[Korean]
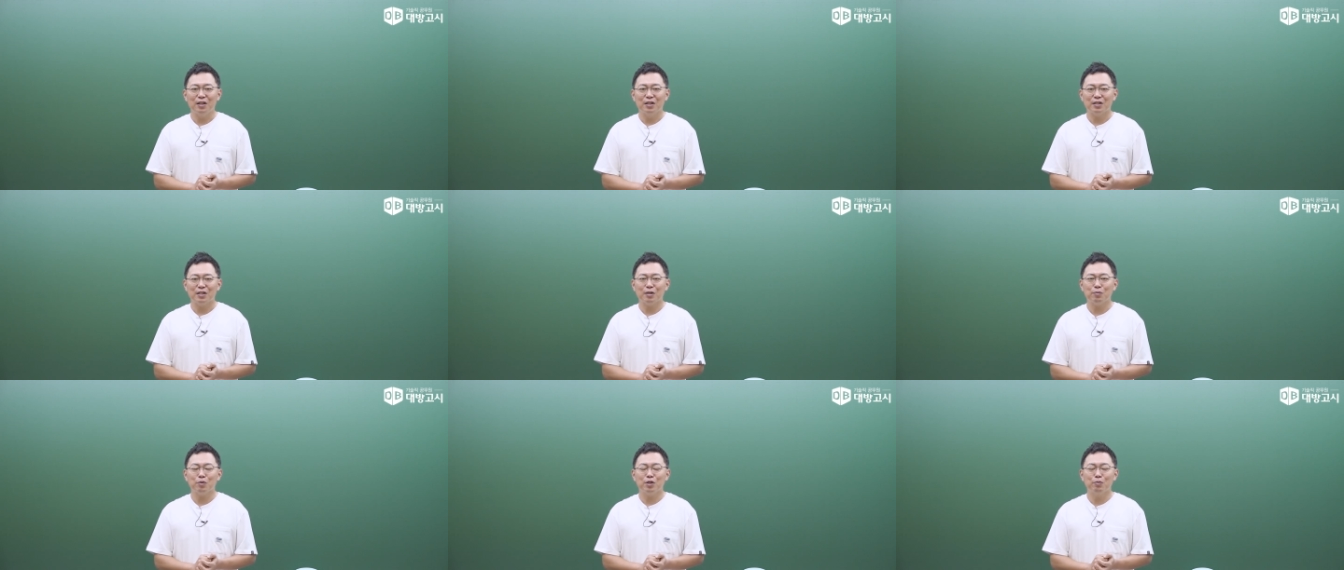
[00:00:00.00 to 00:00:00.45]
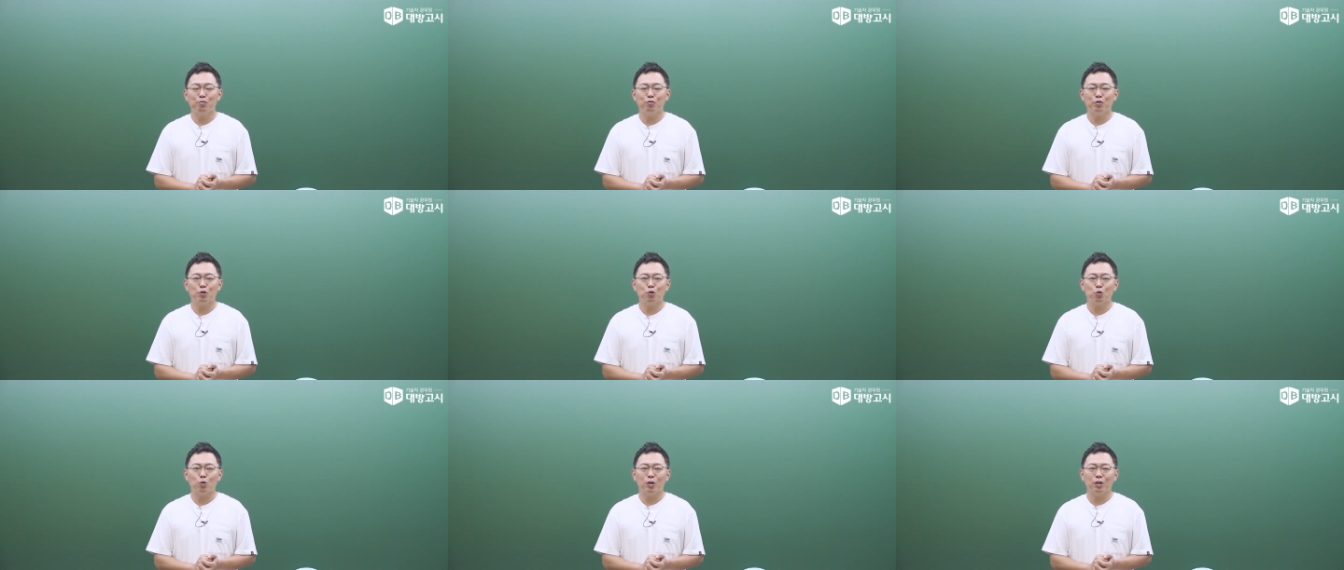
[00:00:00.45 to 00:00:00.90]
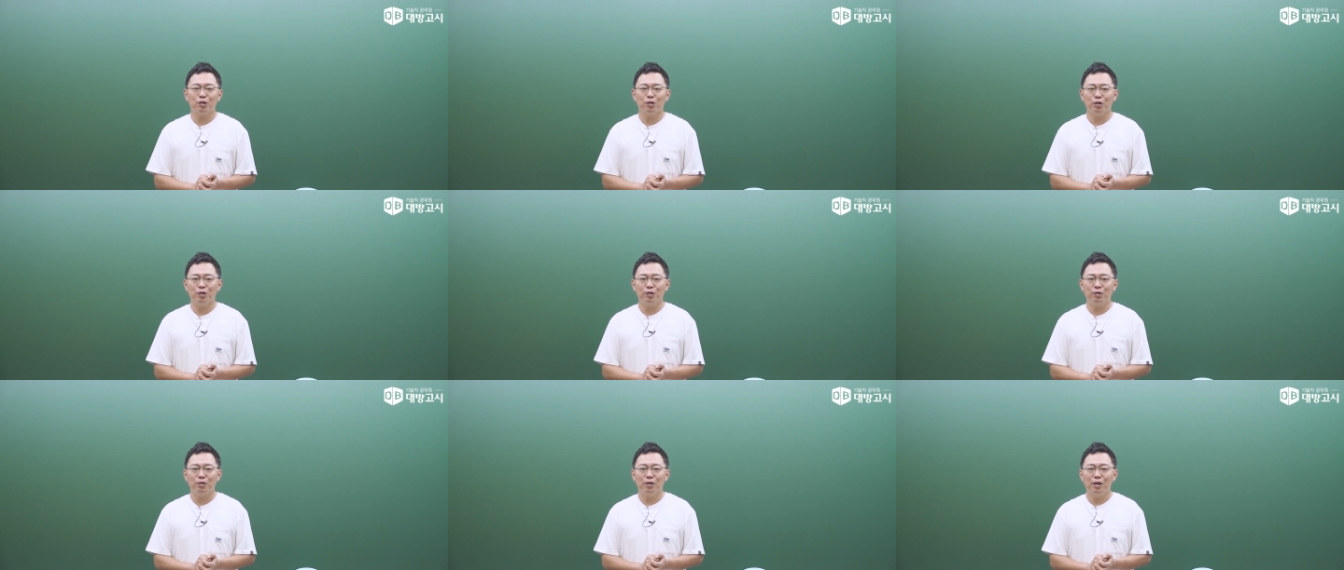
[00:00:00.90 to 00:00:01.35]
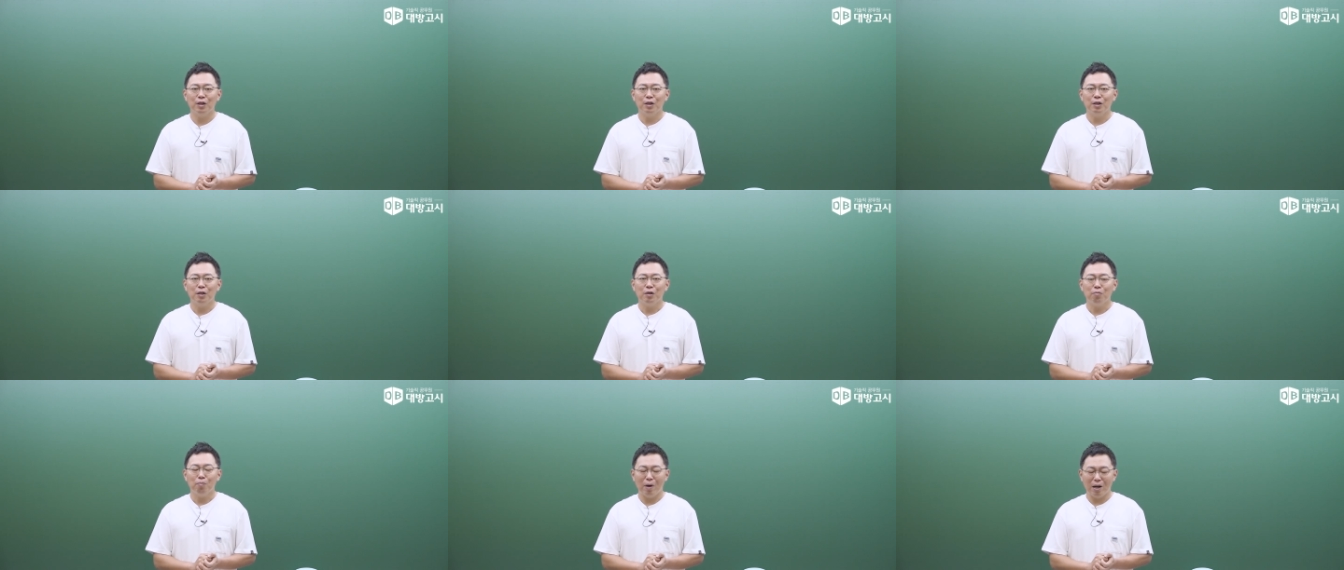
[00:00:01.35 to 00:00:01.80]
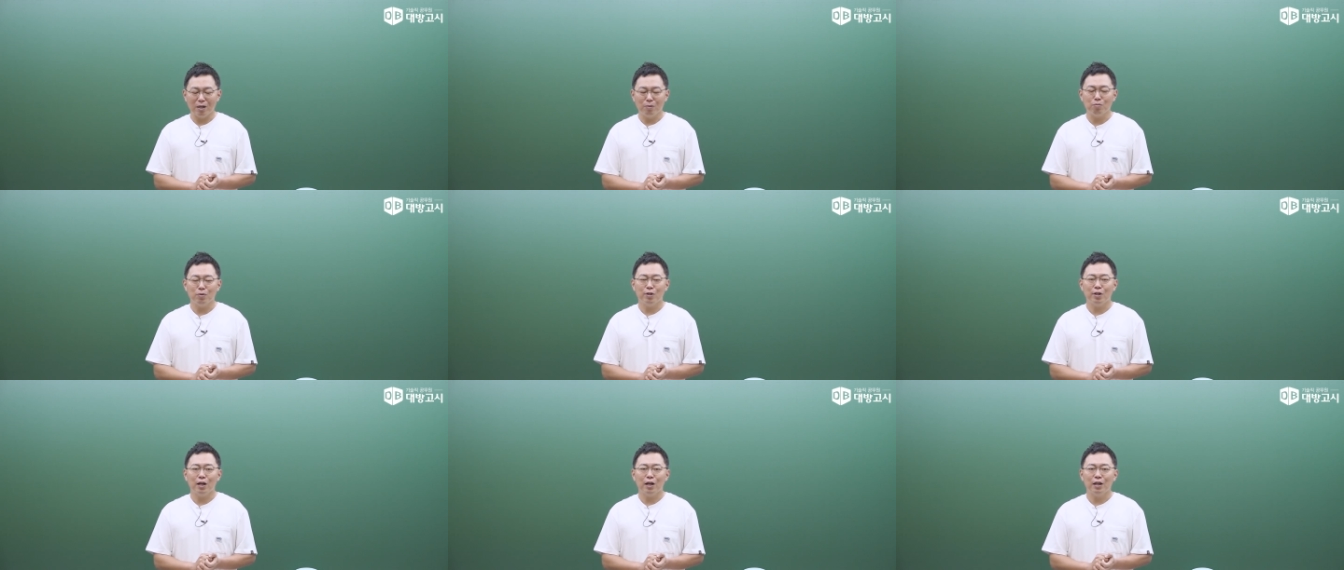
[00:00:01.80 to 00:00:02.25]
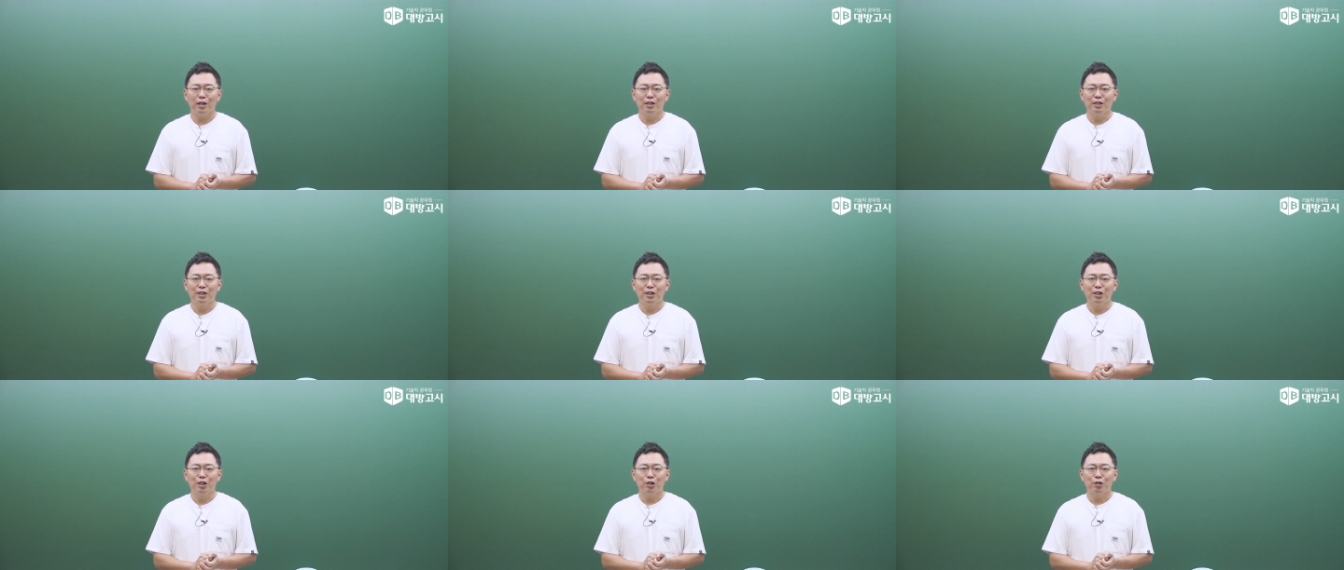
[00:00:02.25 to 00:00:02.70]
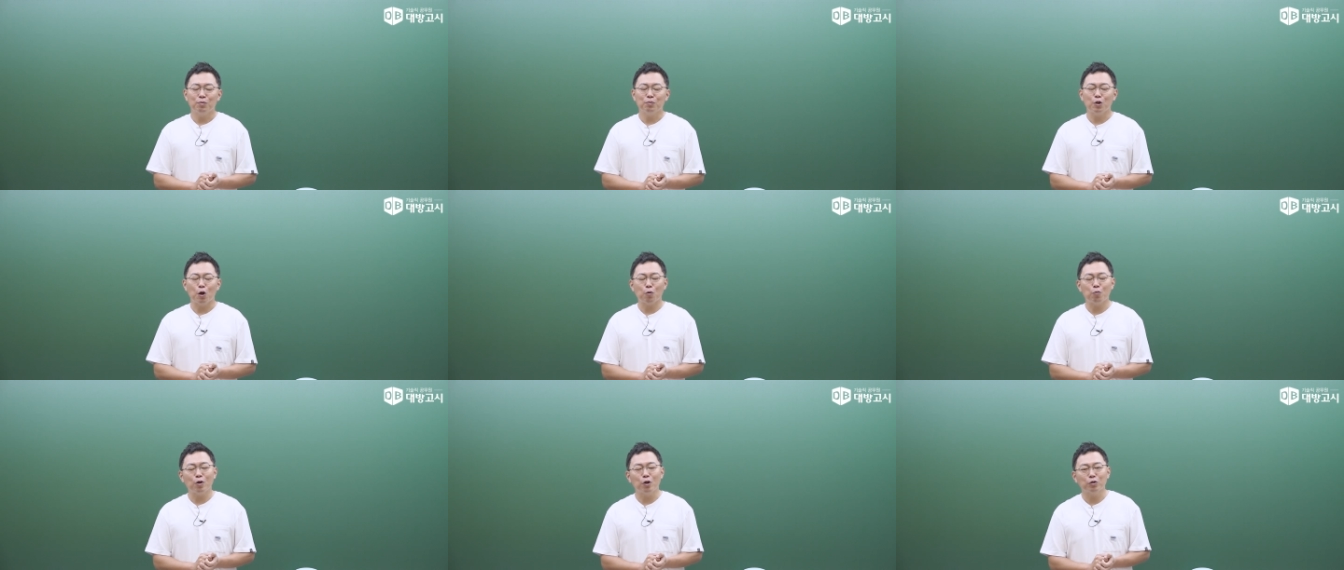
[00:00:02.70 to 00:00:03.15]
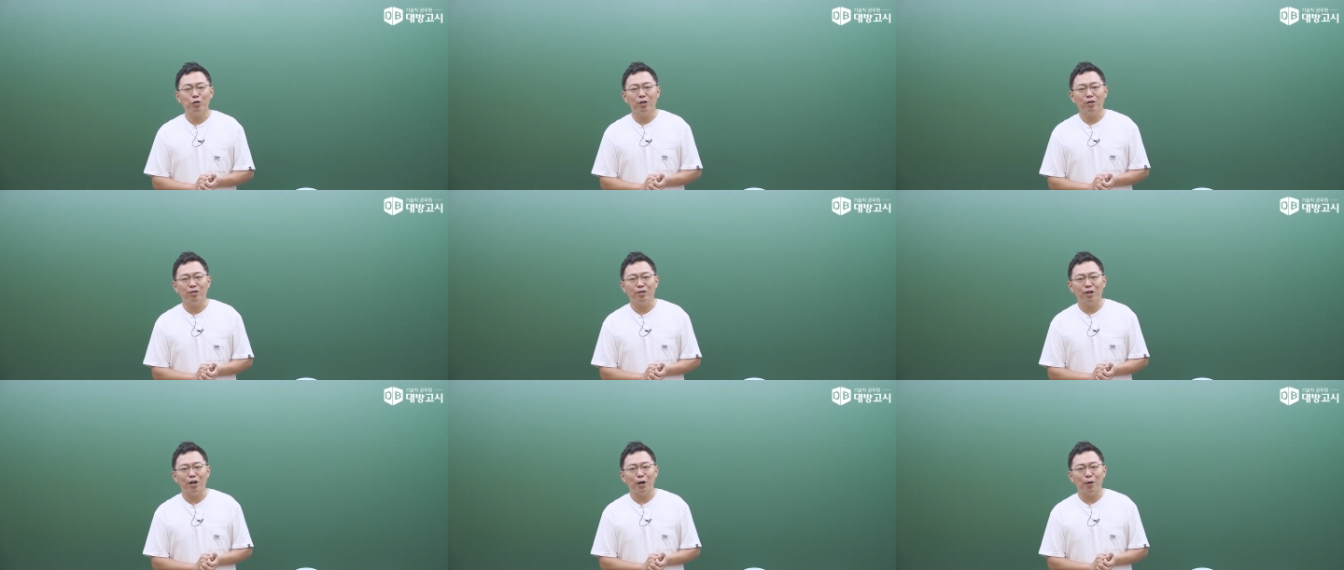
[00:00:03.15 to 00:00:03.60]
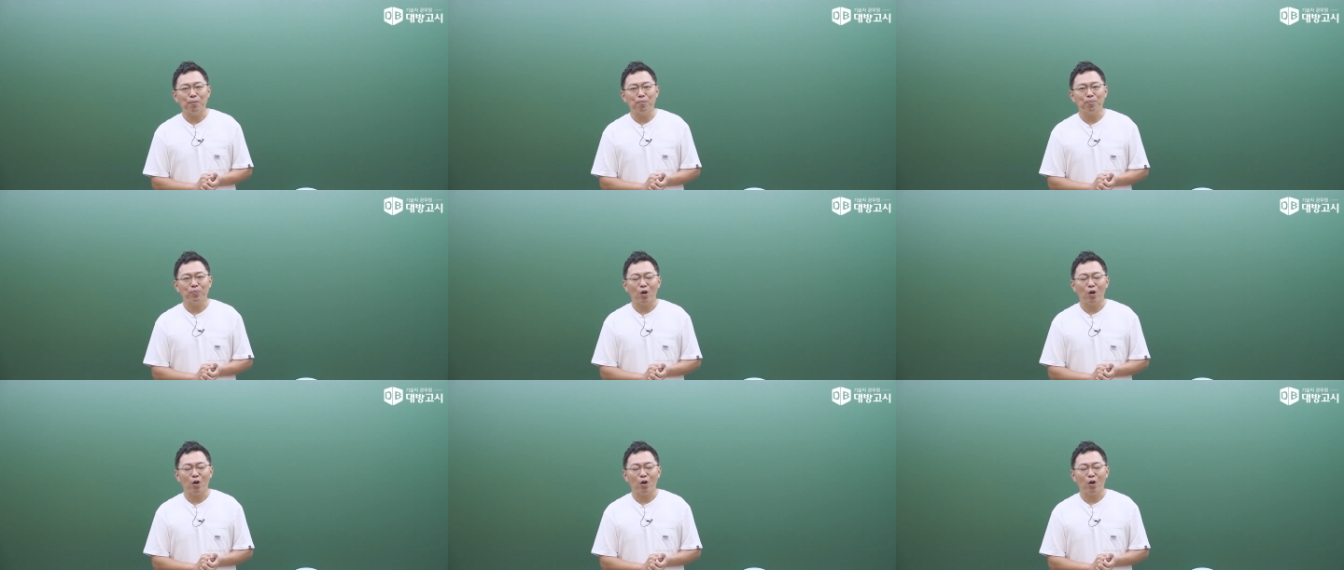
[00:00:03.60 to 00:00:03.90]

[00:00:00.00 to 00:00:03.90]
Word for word: 참 기분이 좋았던 말입니다. 그럼 결과는 어땠느냐?